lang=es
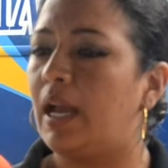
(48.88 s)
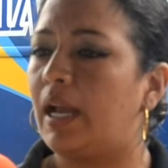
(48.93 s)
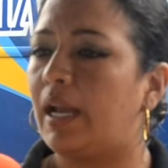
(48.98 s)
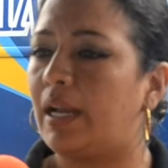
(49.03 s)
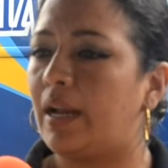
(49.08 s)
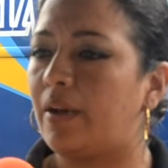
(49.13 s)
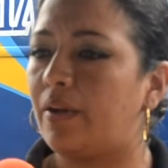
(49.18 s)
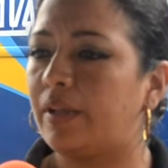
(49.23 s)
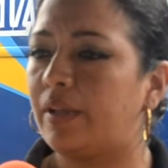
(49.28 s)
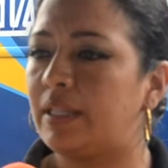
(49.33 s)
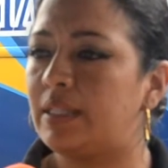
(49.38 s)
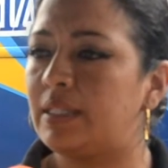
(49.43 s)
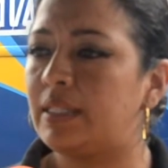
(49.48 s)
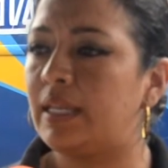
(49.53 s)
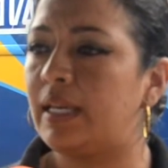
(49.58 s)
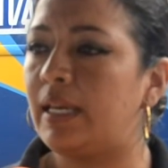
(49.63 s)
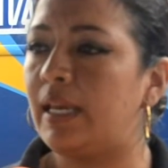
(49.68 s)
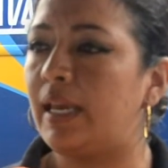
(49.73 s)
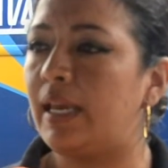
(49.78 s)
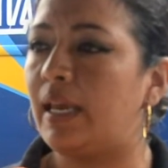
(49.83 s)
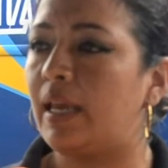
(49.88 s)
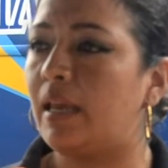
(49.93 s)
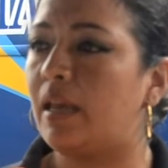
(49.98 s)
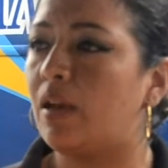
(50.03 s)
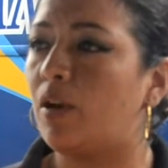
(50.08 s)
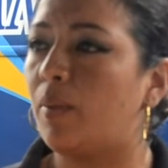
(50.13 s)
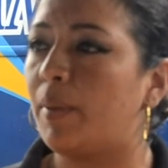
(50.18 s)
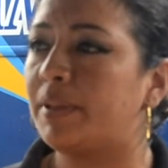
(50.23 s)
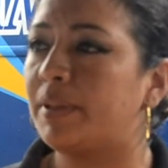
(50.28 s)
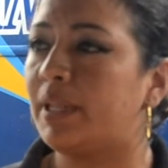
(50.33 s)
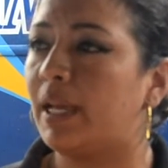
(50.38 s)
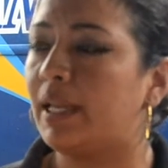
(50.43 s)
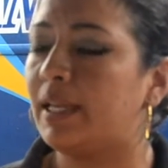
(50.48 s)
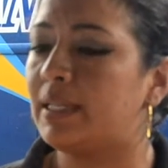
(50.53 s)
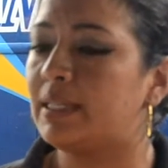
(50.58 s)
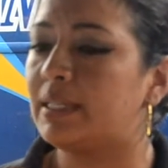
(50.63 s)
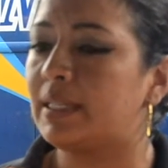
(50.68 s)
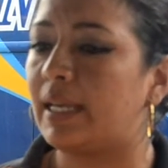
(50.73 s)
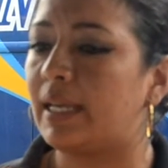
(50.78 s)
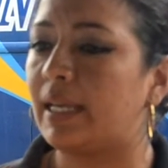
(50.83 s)
Claro que sí,
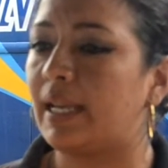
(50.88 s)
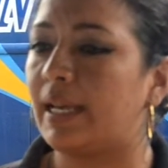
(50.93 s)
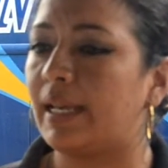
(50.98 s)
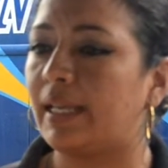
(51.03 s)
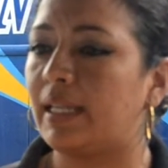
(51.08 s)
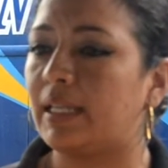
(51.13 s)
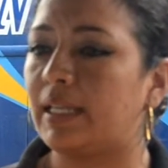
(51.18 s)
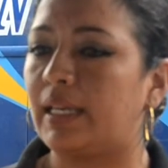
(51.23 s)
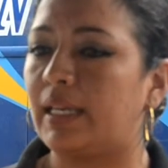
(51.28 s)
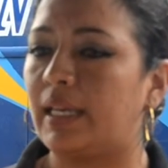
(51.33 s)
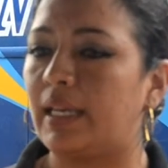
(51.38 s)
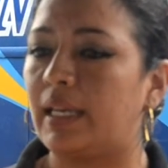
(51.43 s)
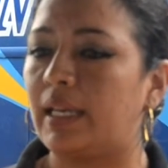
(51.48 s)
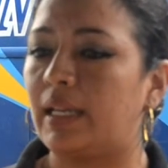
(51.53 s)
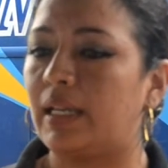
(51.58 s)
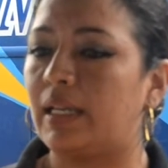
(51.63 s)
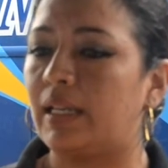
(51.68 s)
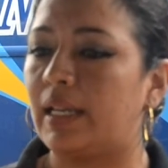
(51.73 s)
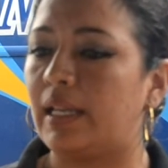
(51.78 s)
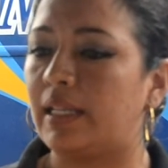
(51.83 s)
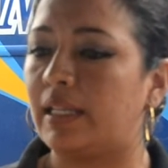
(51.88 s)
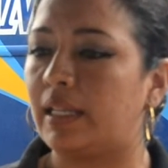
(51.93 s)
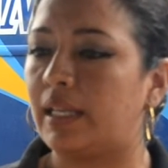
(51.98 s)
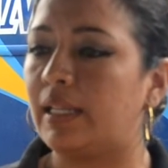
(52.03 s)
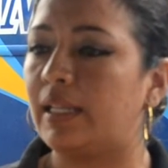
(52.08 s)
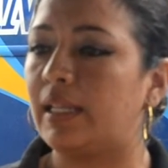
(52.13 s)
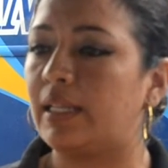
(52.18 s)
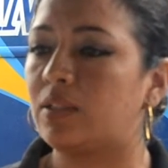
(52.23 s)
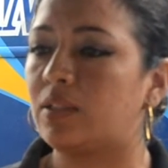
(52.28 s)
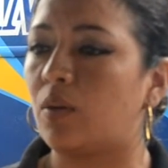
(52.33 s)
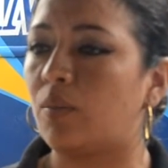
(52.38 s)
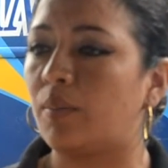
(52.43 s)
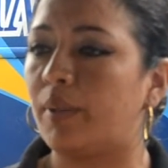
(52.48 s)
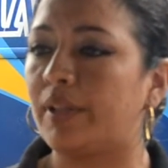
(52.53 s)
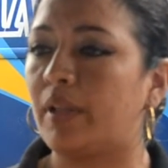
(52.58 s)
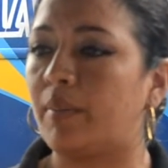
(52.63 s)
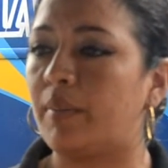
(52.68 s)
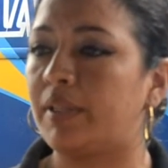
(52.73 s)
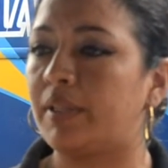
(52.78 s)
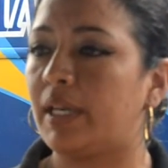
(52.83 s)
comentarles que, el, kit es
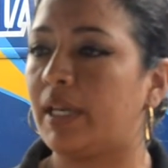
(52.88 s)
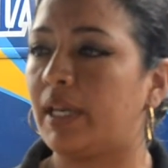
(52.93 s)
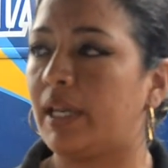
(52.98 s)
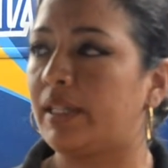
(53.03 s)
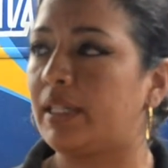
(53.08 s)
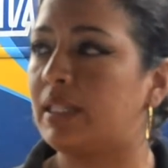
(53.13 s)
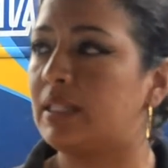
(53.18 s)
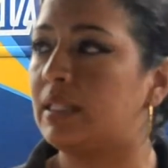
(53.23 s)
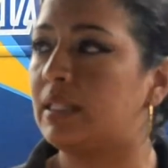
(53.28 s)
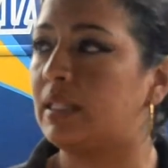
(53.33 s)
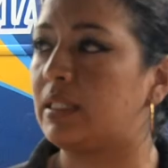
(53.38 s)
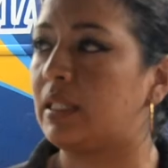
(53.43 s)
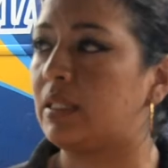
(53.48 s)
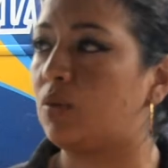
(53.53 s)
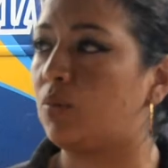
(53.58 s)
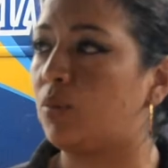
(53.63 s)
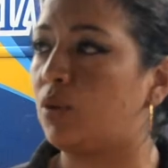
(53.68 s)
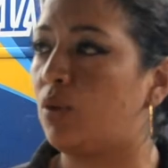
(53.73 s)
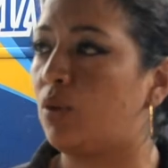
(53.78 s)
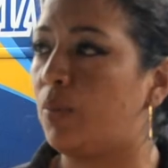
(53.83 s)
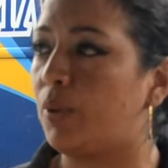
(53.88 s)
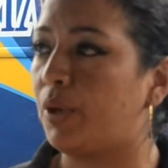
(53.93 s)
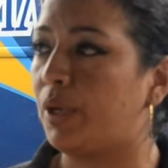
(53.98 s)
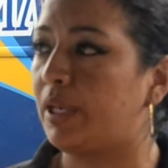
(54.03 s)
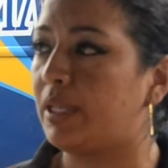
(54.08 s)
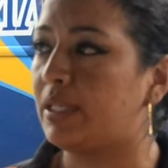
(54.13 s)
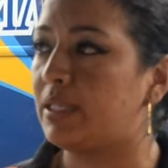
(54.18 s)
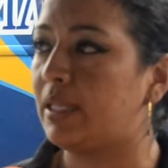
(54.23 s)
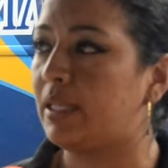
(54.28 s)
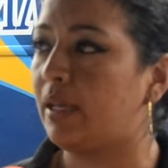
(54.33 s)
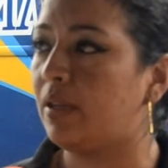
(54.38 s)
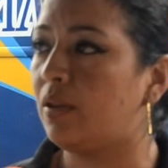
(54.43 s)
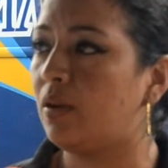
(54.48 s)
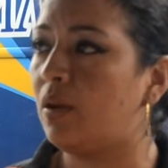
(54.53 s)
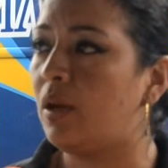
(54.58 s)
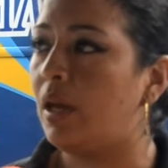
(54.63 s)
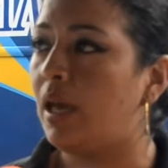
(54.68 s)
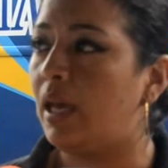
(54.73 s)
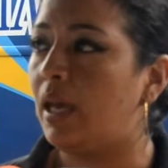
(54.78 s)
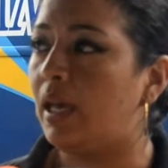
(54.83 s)
completamente gratis, es asumido por el
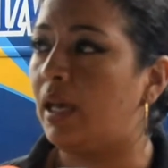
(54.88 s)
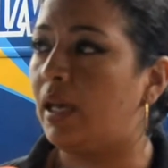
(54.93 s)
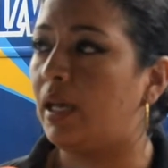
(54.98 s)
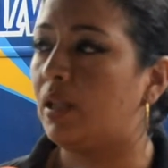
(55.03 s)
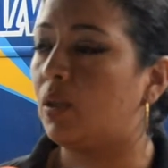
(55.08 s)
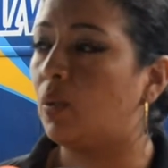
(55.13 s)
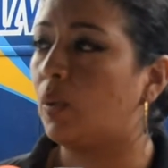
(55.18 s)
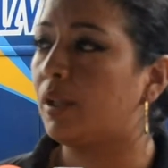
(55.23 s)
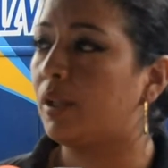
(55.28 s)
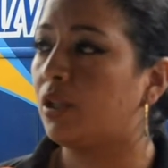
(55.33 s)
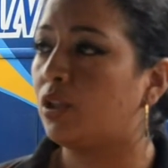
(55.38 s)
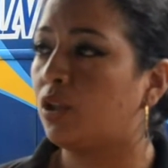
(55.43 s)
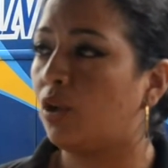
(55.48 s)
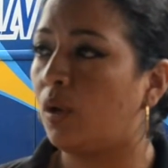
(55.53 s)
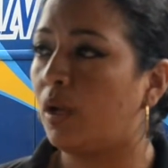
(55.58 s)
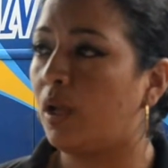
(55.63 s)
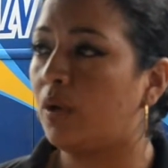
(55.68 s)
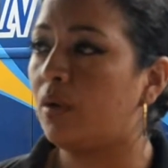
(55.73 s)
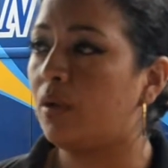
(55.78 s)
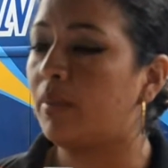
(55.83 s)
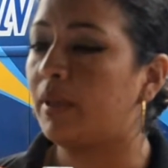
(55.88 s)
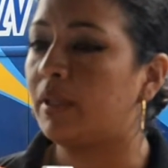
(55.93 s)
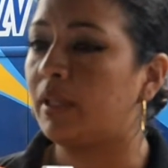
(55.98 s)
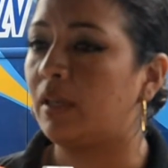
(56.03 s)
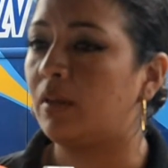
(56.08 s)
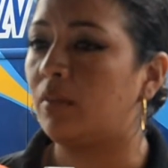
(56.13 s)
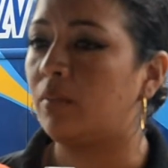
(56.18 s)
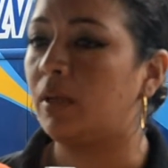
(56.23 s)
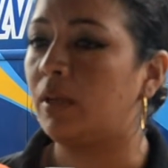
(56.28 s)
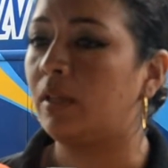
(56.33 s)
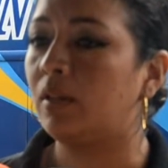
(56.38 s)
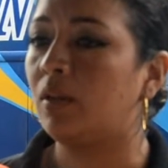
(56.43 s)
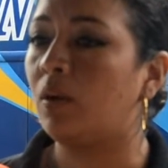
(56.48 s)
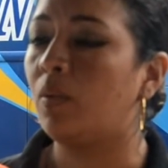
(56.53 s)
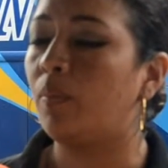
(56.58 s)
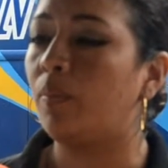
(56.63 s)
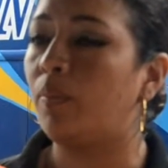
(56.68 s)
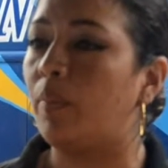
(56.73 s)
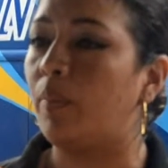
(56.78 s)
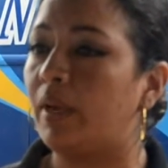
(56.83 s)
Estado durante todo el año el
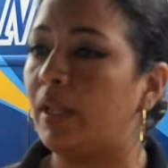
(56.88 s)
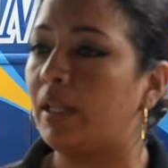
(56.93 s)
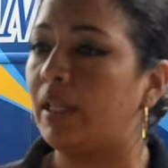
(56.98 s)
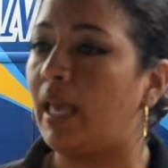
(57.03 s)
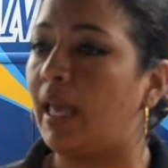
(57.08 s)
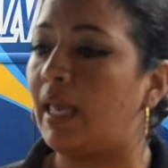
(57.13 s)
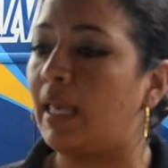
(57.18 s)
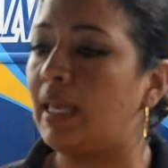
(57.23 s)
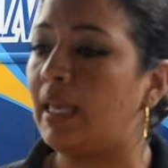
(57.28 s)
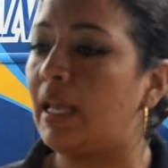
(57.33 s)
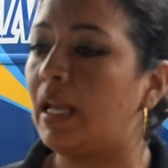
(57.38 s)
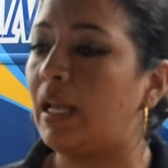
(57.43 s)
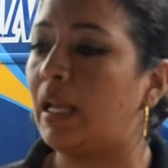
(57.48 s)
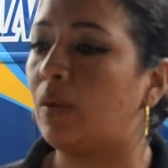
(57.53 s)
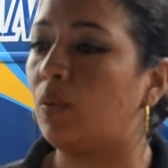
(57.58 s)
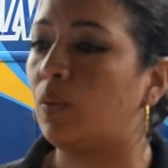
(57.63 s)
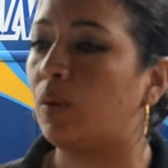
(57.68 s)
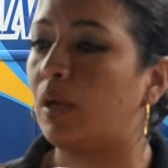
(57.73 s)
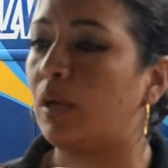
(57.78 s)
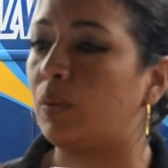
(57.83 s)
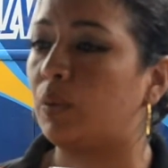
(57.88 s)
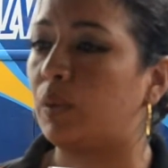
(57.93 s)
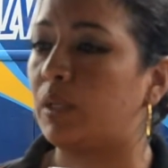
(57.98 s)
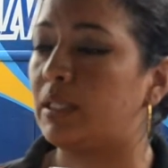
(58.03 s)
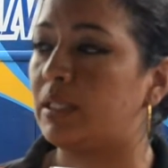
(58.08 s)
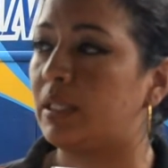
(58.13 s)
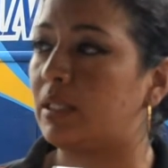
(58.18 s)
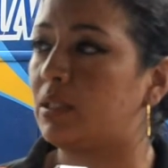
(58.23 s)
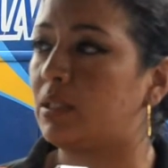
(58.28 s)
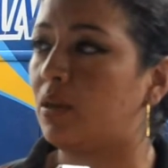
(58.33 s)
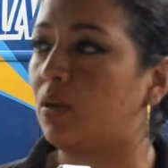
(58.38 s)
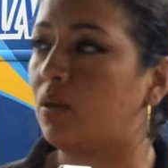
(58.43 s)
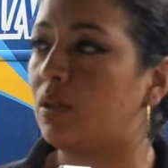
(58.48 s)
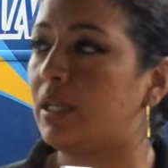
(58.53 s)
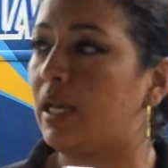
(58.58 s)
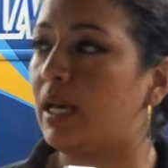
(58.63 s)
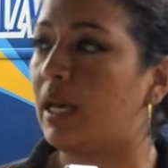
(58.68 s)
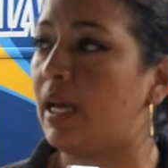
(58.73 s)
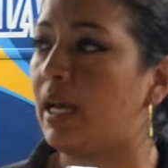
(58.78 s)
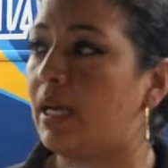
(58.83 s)
mantenimiento, de ahí la
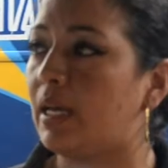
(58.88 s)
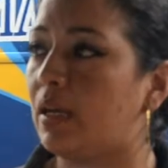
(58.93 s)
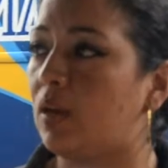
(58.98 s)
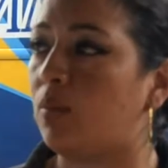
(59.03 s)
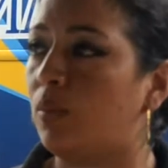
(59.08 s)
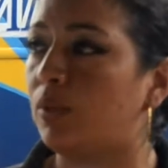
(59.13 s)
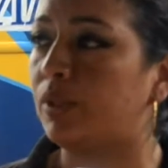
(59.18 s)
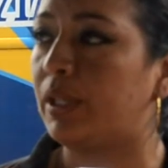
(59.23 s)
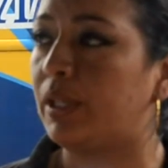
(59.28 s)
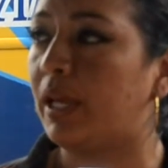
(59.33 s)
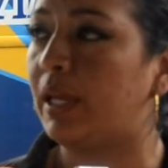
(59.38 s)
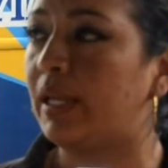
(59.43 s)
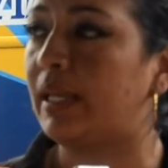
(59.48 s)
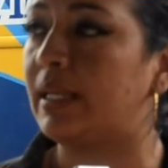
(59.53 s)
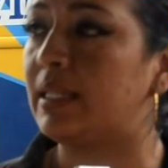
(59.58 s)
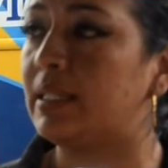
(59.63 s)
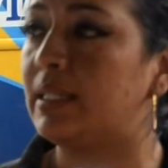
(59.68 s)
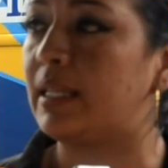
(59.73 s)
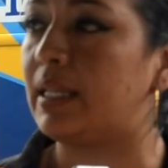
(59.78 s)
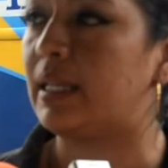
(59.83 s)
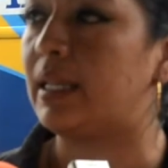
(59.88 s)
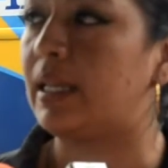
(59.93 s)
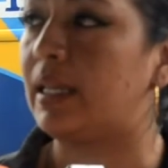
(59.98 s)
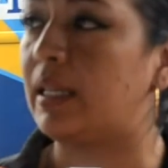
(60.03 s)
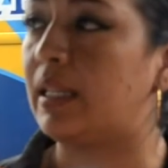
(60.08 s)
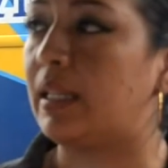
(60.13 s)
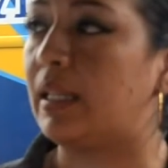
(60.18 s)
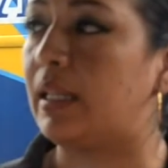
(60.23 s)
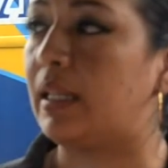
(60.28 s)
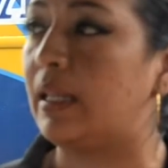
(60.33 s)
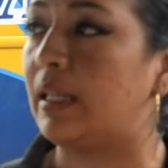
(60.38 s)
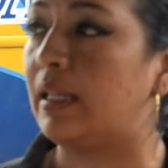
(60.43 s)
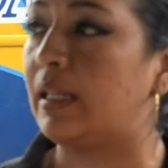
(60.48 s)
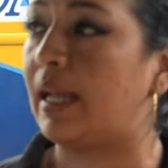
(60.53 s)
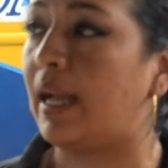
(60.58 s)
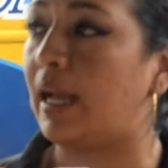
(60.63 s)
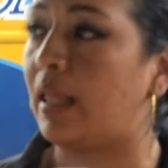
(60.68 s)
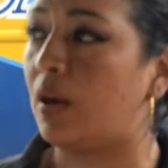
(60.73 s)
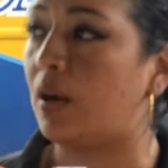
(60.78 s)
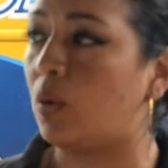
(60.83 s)
utilización ya como tal es
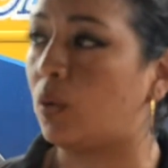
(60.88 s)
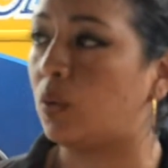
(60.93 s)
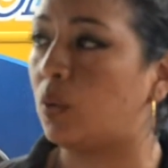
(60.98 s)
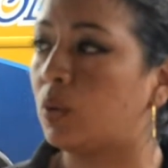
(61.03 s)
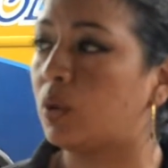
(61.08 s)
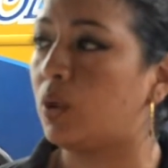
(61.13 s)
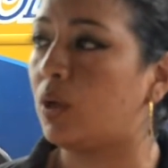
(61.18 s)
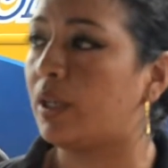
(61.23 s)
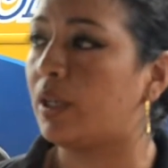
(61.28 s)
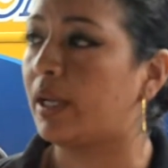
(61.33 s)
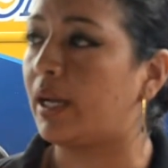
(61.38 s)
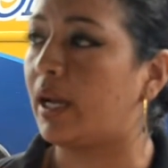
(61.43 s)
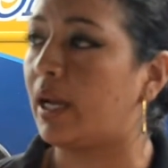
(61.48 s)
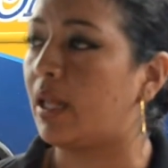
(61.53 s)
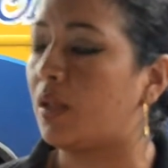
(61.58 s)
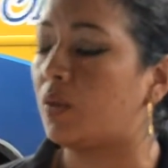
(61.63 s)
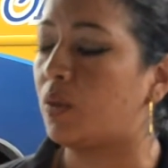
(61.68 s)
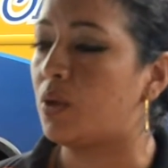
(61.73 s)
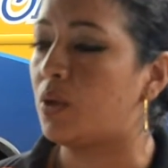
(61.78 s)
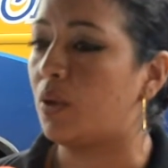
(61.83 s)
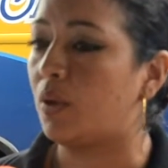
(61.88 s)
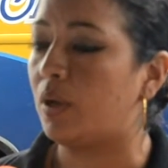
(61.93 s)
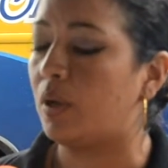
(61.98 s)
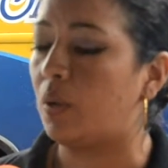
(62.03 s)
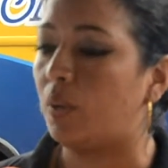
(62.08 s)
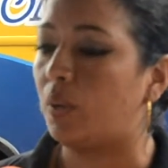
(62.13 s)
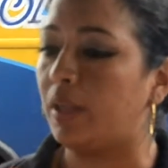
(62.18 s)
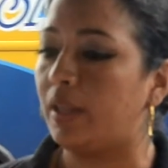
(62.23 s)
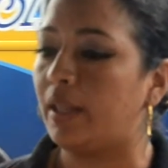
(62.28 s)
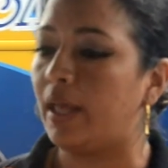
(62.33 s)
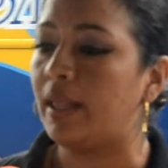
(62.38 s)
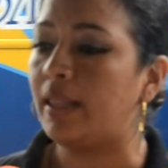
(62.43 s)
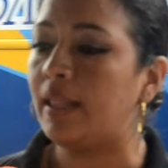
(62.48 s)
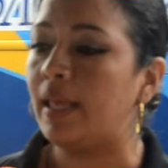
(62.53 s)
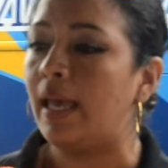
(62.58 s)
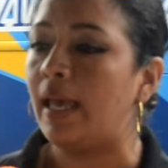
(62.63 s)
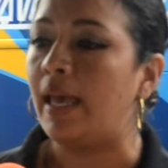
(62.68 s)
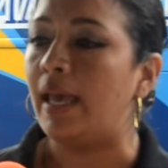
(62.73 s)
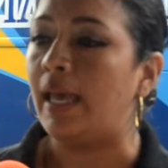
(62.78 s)
de, cada conductor, de cada dueño de la unidad.